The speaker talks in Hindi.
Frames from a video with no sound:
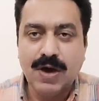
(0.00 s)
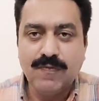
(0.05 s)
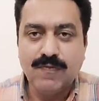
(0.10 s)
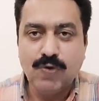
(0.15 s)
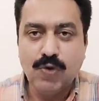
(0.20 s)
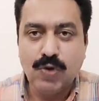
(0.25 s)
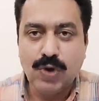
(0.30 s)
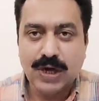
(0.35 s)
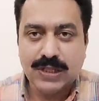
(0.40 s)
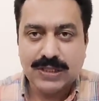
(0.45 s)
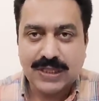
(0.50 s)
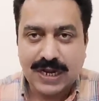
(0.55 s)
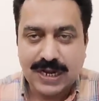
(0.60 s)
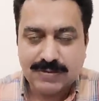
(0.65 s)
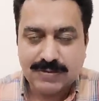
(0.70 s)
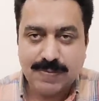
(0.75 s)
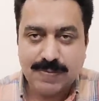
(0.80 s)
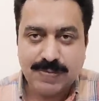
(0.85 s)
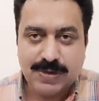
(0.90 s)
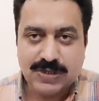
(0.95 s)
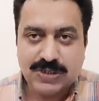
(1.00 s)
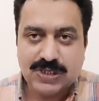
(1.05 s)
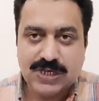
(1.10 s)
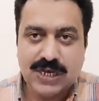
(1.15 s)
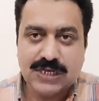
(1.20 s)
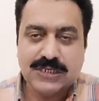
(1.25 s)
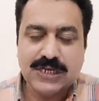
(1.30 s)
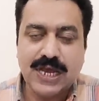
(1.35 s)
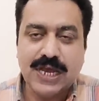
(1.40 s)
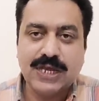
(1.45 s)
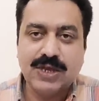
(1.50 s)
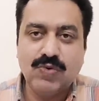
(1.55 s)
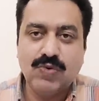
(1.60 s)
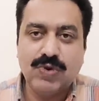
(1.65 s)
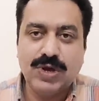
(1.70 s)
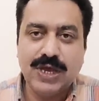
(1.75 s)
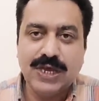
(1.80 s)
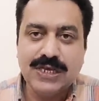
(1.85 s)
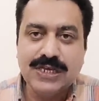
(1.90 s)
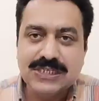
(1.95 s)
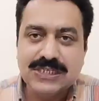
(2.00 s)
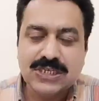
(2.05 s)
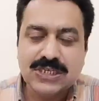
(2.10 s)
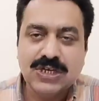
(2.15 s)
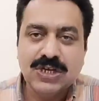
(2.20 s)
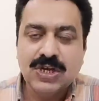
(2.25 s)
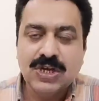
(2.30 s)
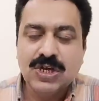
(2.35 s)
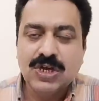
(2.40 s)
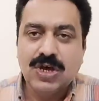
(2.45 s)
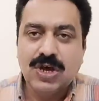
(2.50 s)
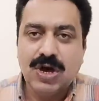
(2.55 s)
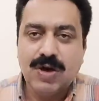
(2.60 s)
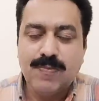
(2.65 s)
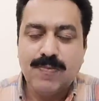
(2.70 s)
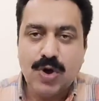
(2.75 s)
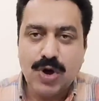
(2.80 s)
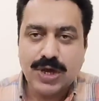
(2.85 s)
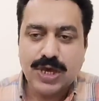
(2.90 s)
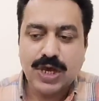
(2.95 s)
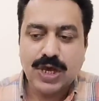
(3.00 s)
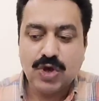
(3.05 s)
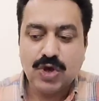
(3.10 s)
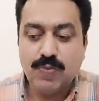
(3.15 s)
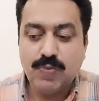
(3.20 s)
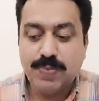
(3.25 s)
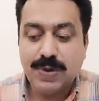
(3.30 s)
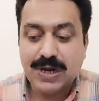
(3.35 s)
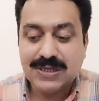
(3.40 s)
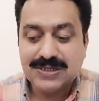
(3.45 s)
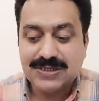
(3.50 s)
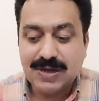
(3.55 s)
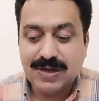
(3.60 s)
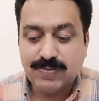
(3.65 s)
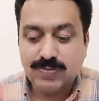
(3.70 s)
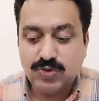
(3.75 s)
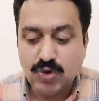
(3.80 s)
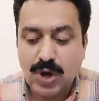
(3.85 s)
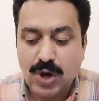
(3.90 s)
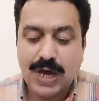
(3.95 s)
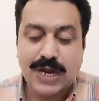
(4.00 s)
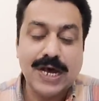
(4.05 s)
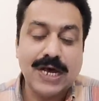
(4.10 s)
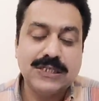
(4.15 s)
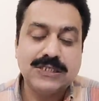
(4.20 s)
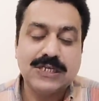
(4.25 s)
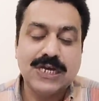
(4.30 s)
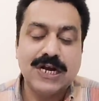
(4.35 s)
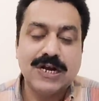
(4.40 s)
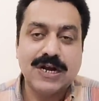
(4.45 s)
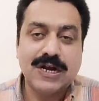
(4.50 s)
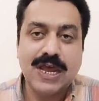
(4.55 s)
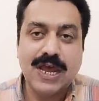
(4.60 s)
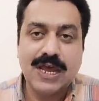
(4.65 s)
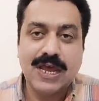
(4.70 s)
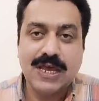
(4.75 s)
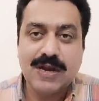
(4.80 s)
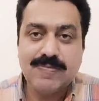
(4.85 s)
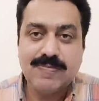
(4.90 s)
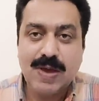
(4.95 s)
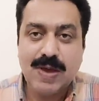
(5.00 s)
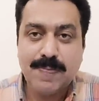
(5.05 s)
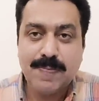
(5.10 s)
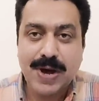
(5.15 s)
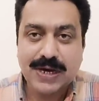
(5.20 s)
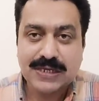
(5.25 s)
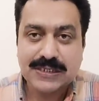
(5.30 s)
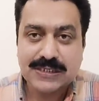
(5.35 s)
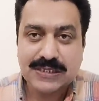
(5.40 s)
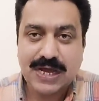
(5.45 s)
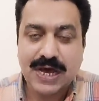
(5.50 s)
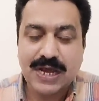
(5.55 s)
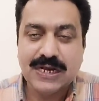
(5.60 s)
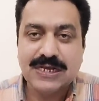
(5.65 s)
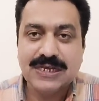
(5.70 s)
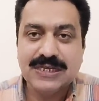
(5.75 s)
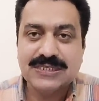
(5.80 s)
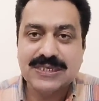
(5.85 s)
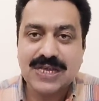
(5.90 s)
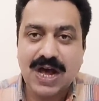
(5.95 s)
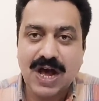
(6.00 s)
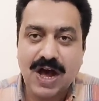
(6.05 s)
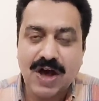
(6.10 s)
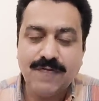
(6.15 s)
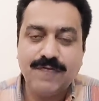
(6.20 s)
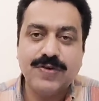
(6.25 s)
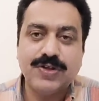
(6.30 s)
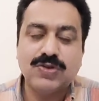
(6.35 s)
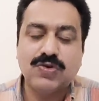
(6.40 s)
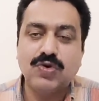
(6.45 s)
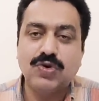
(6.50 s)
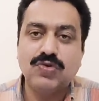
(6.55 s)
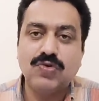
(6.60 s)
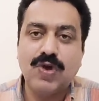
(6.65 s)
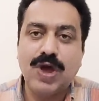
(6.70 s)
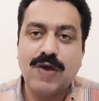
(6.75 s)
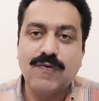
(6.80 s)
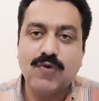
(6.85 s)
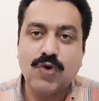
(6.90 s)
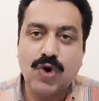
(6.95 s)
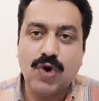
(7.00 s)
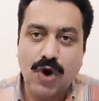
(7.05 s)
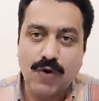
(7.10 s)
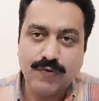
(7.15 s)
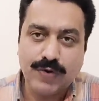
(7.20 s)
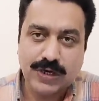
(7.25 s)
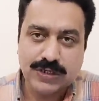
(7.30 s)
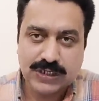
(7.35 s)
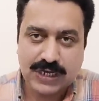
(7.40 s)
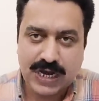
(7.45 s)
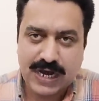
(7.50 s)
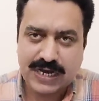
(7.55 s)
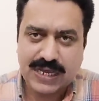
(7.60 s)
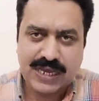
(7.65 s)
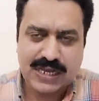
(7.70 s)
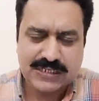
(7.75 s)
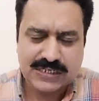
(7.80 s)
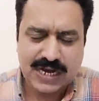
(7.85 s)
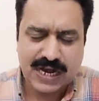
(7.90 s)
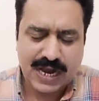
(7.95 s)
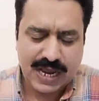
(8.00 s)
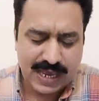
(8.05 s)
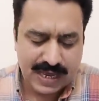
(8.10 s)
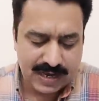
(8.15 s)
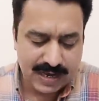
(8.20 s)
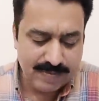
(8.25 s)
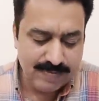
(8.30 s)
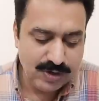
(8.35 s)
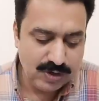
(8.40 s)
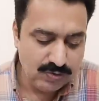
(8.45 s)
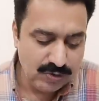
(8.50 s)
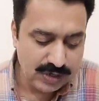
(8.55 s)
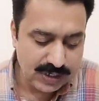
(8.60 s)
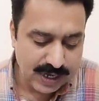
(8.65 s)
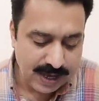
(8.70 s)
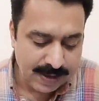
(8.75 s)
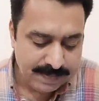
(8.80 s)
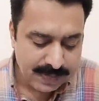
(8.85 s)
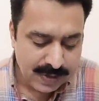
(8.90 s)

वो अदालत में पेश किया जाए क्योंकि इस मौके के ऊपर जब जो हालात चल रहे हैं इनमें पाकिस्तान की सहाफ़त को जो है वो खौफ का शिकार किया जा रहा है एक लंबी ट्वीट है